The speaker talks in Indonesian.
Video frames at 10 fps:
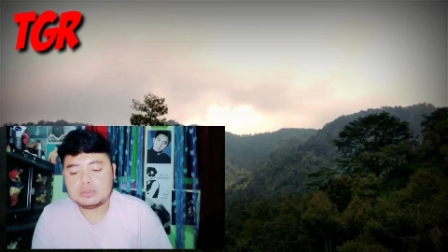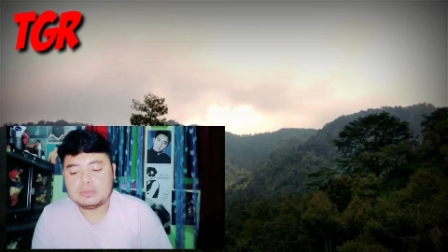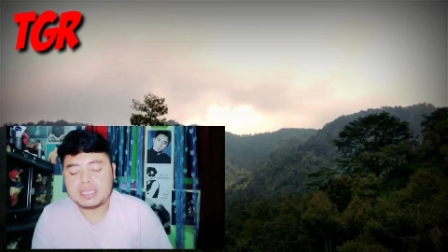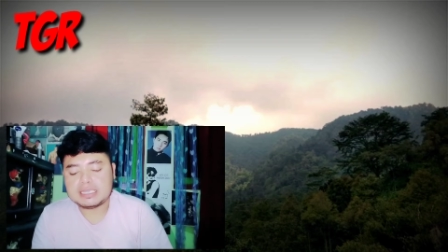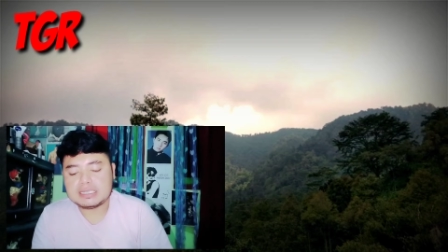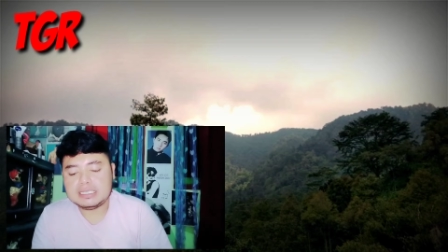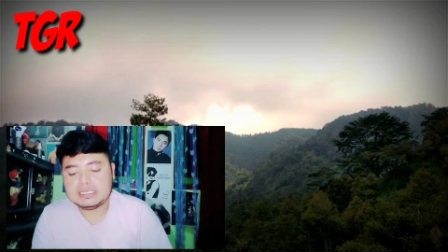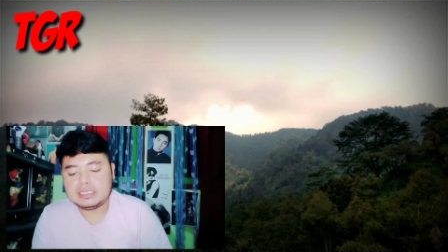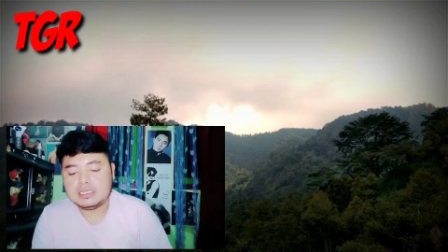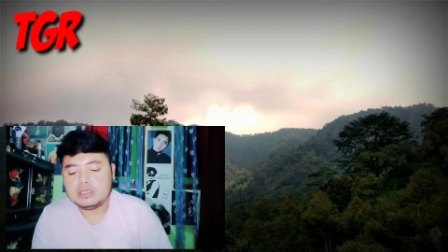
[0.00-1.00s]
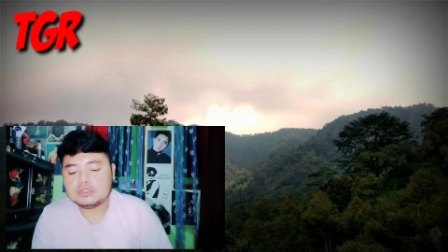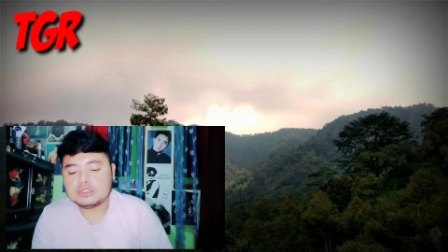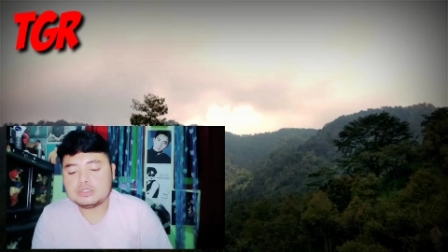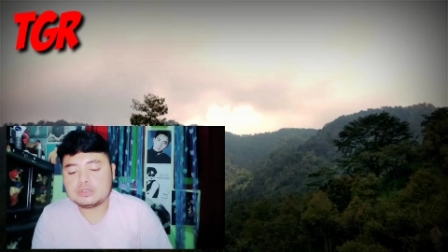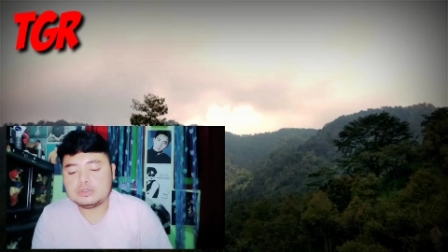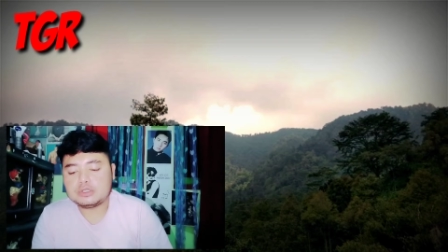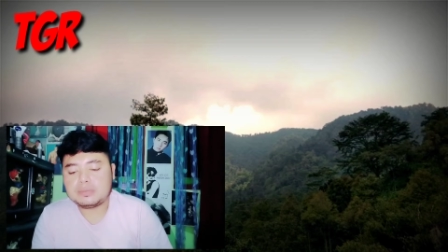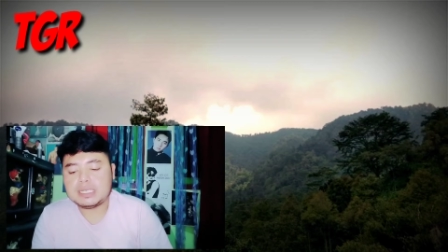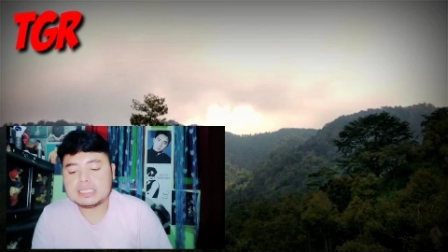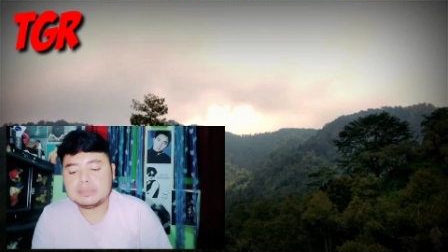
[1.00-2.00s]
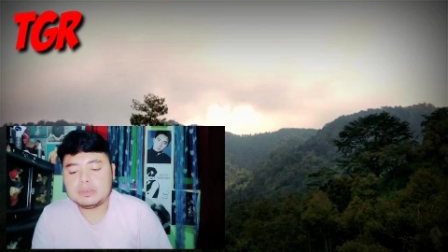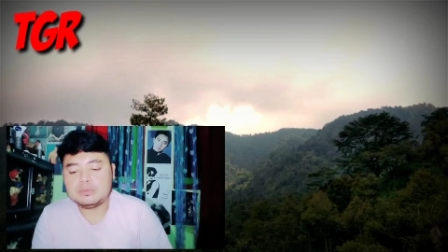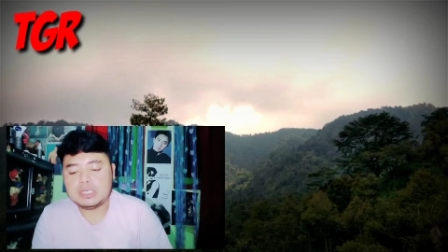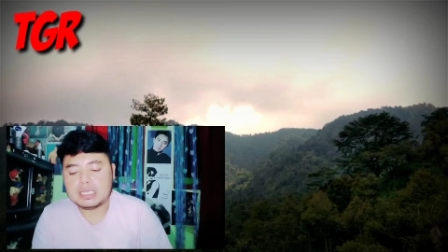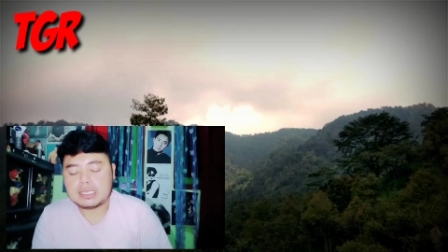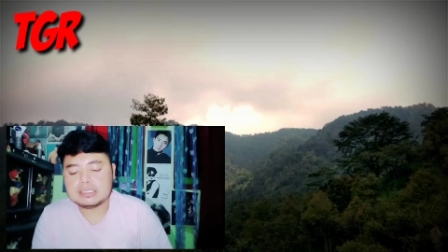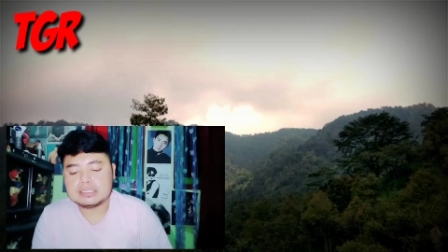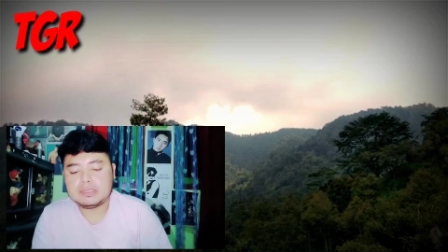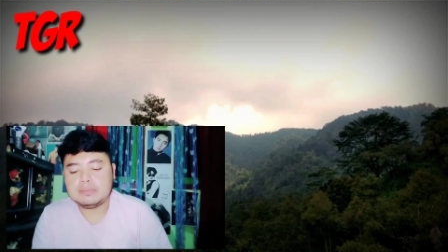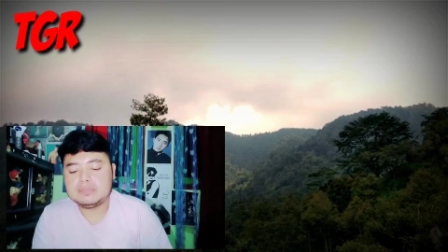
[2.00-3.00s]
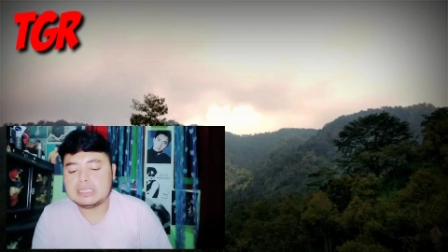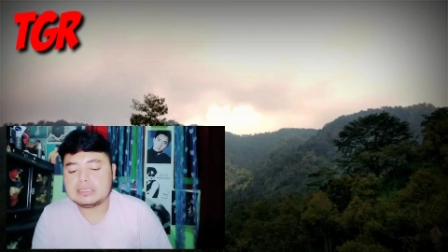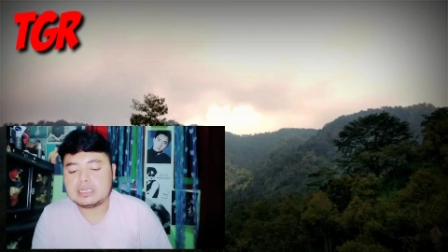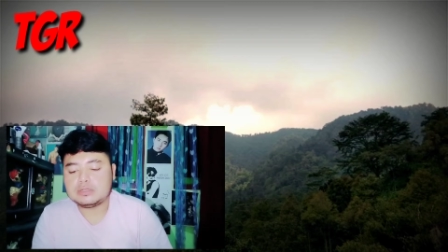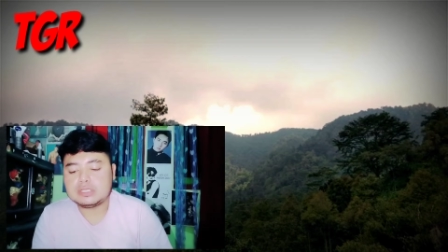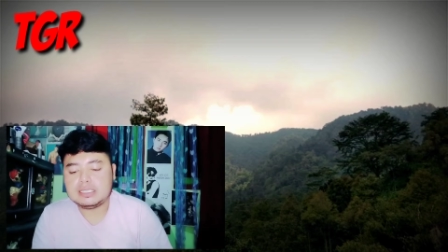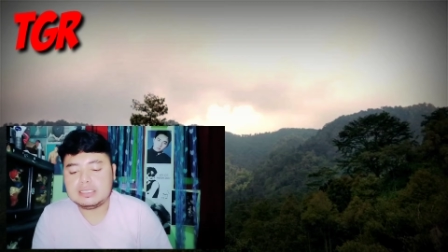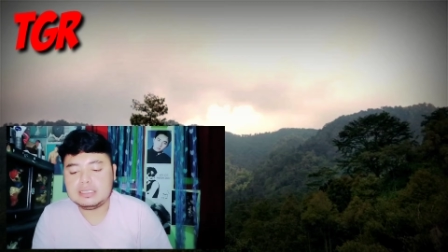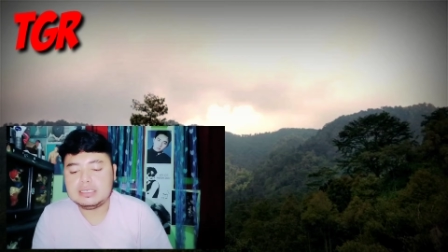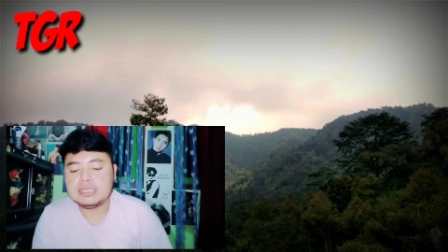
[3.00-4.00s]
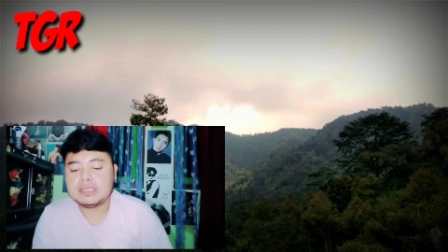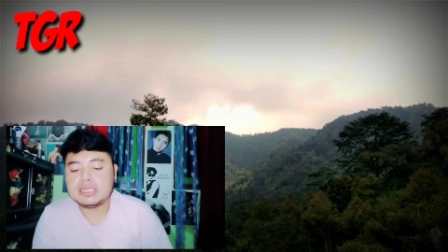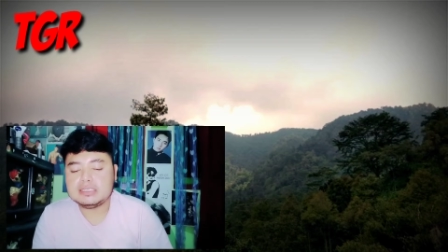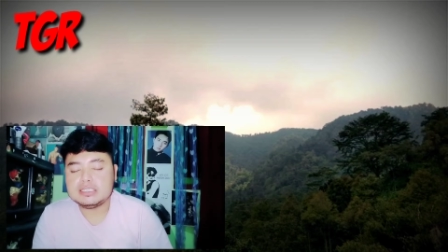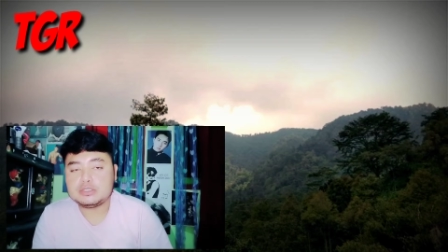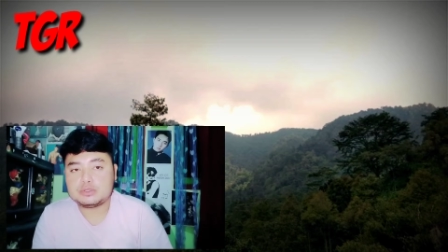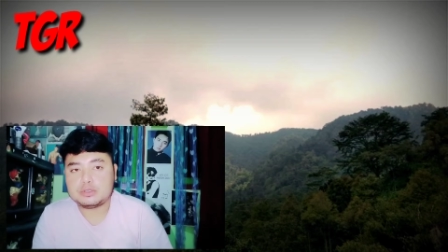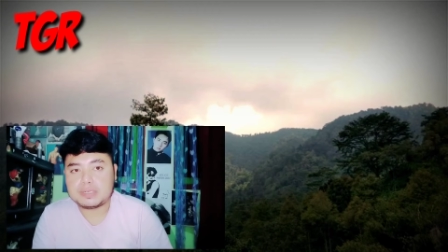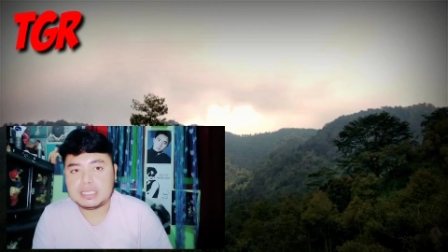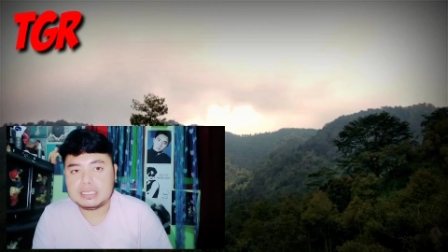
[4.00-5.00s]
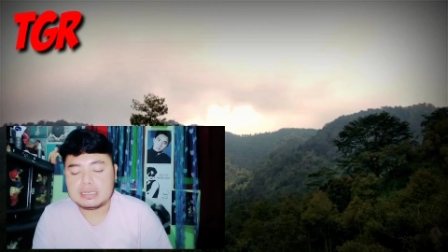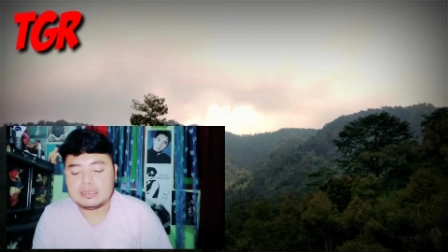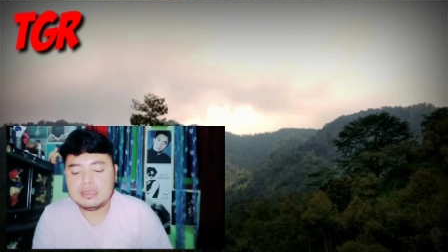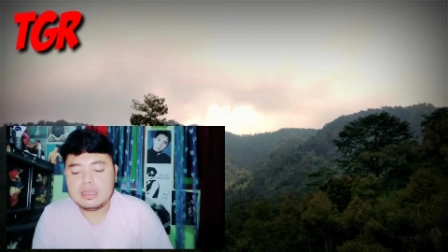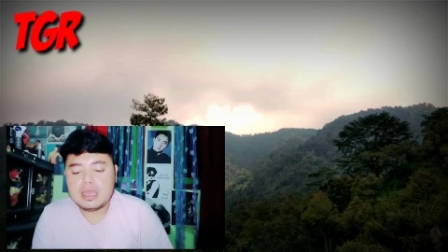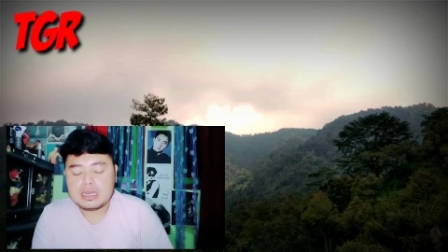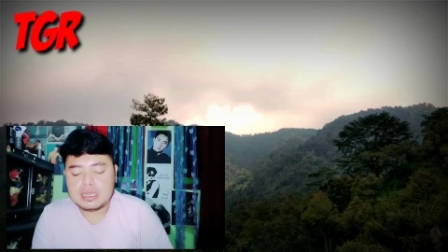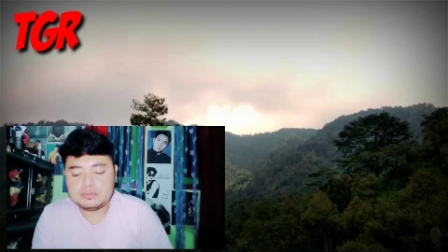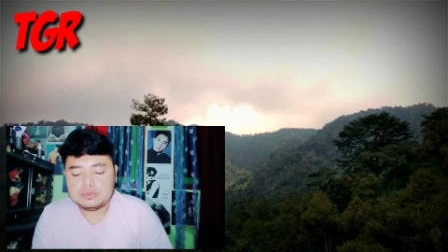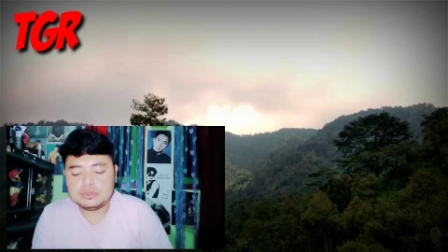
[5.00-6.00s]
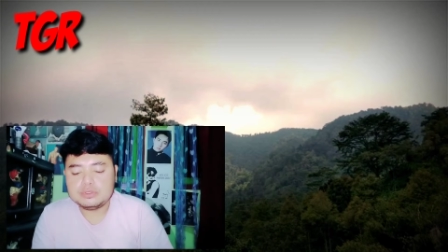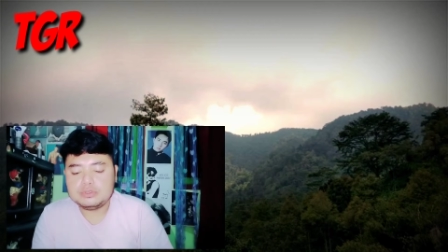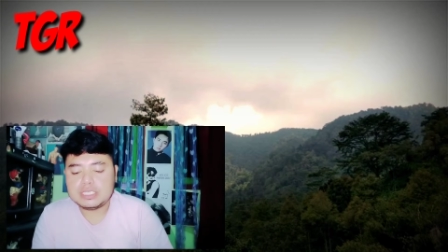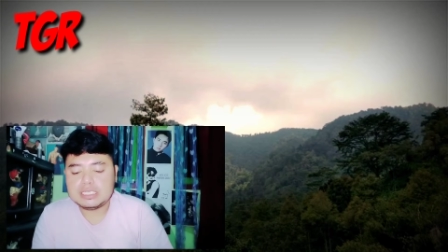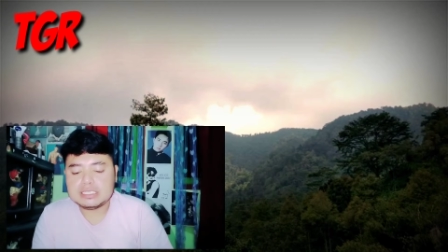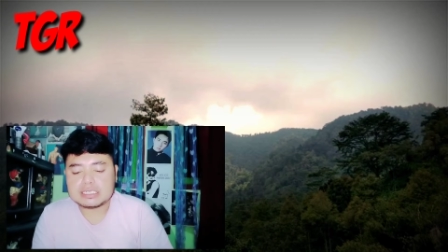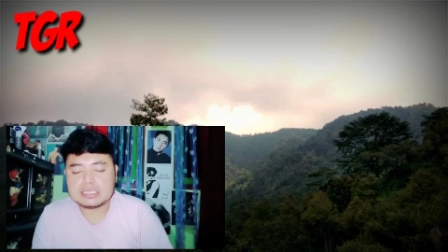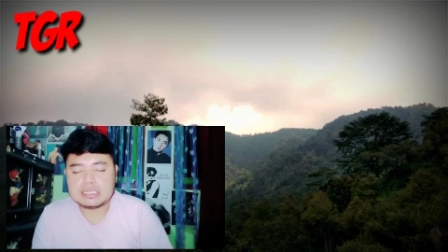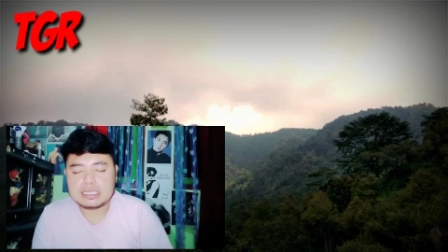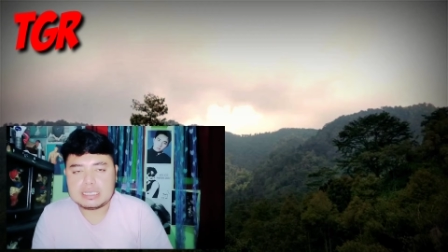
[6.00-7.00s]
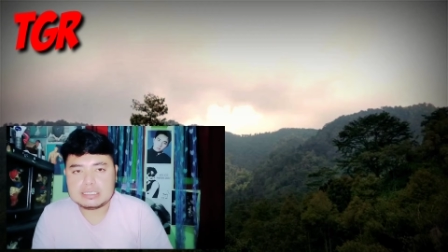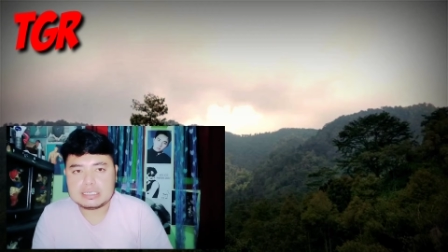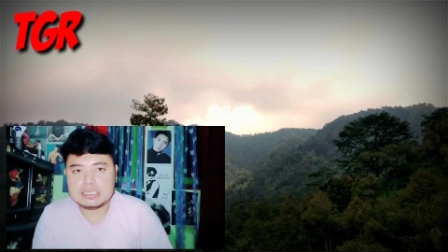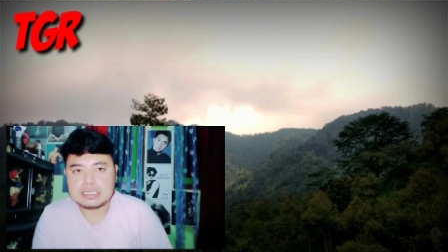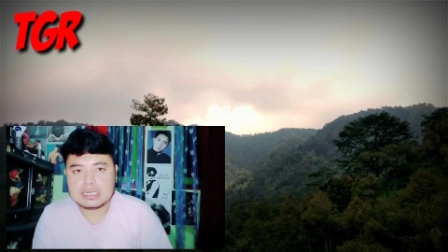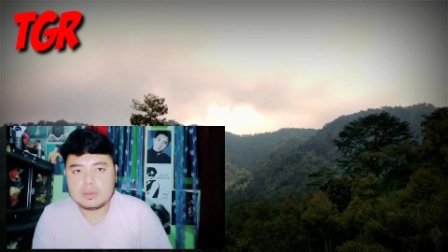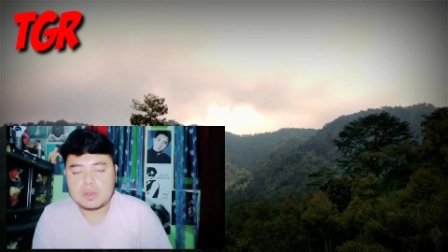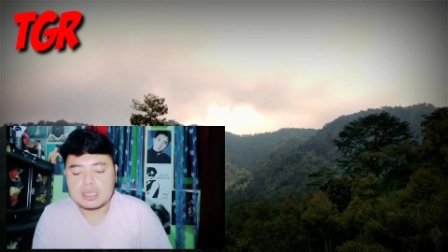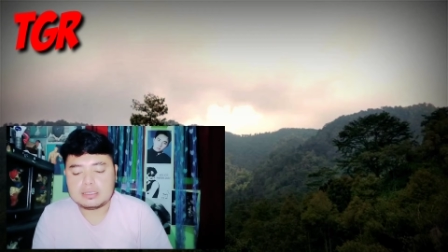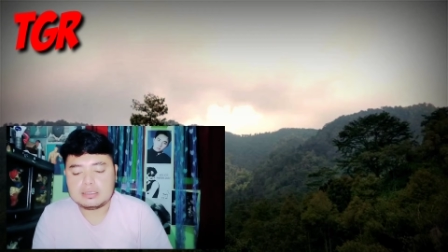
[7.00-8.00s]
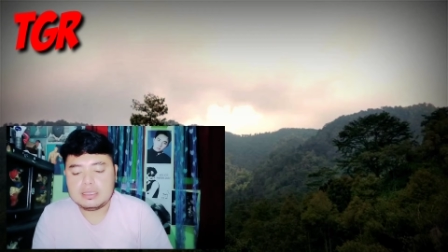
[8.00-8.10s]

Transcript: meter ini cocok untuk pendaki pemula sebab tak terlalu tinggi dan medannya cukup ringan. Namun gunung ini terkenal angker di Karawang.